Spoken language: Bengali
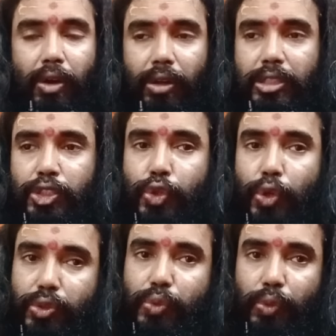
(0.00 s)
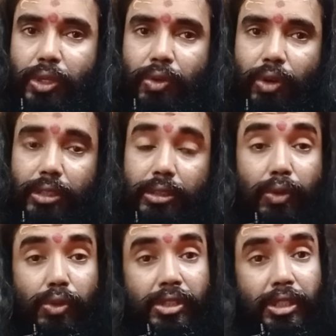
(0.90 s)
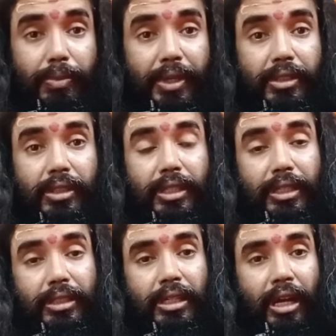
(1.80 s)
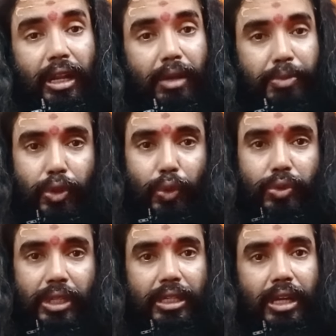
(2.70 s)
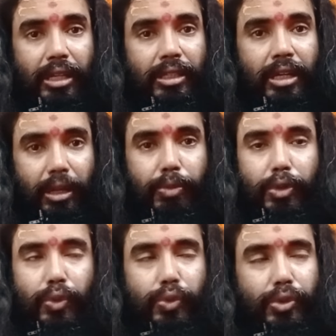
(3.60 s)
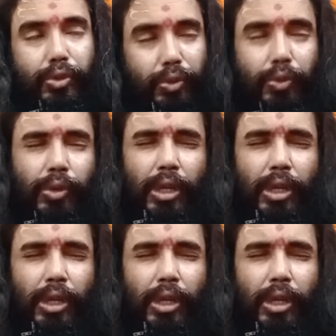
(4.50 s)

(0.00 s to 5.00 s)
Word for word: অর্থাৎ সদ্গুণের হয় তাহলে সে ব্যক্তি দেখতে খারাপ হলেও তার কান খারাপ হলেও কিন্তু